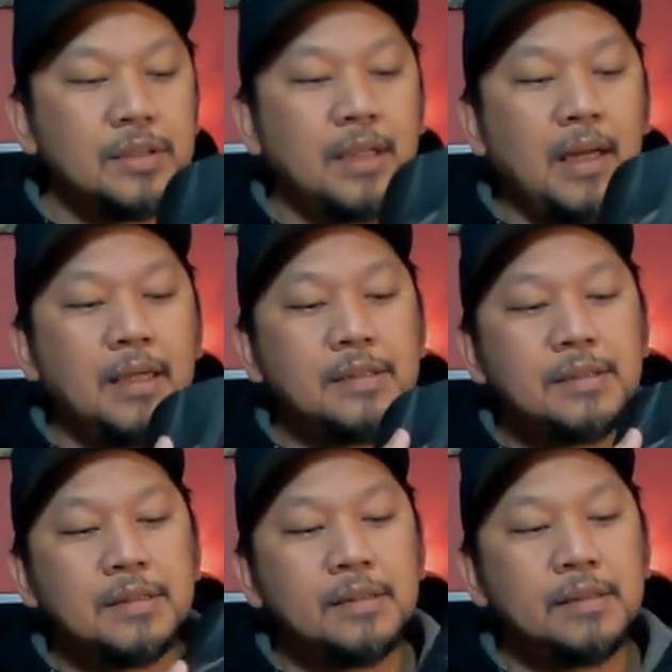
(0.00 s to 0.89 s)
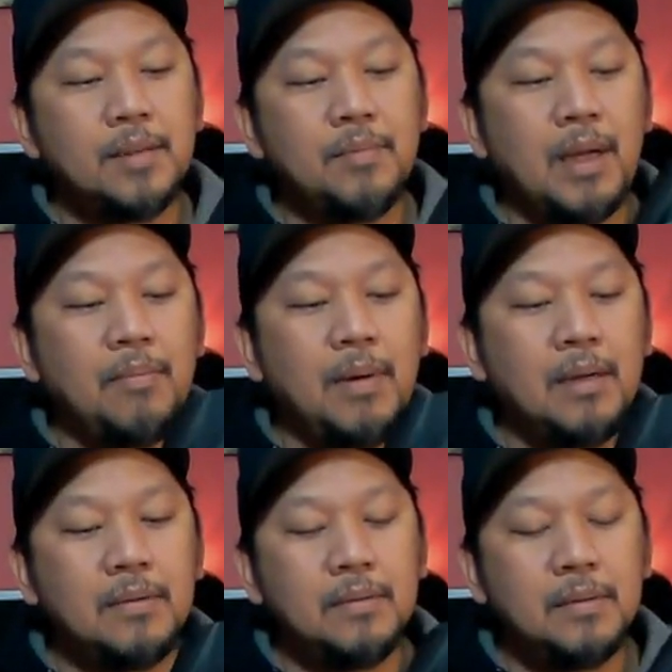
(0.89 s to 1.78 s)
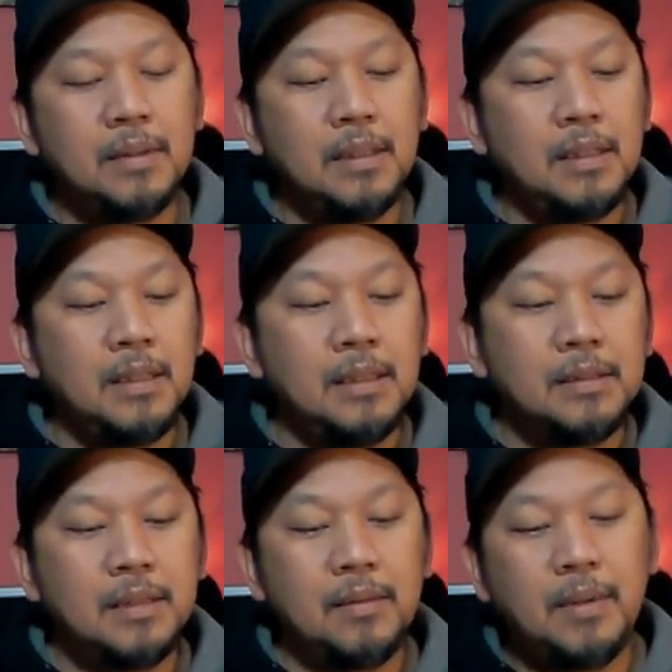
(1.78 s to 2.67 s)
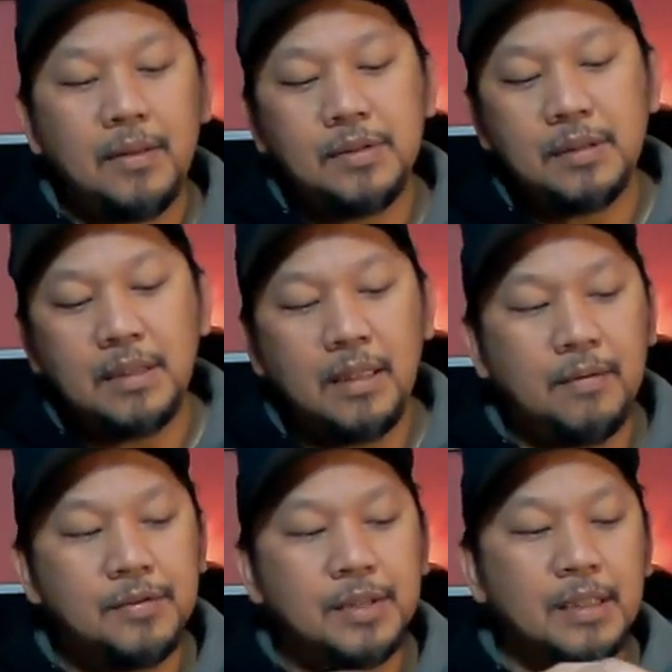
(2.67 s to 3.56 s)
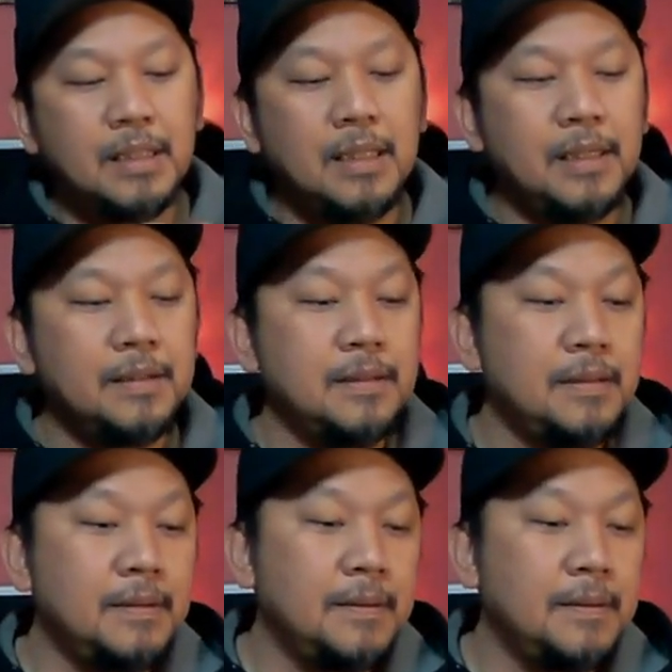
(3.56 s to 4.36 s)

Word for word: sa taas, ibabaw. Then meron siyang dalawa sa gilid.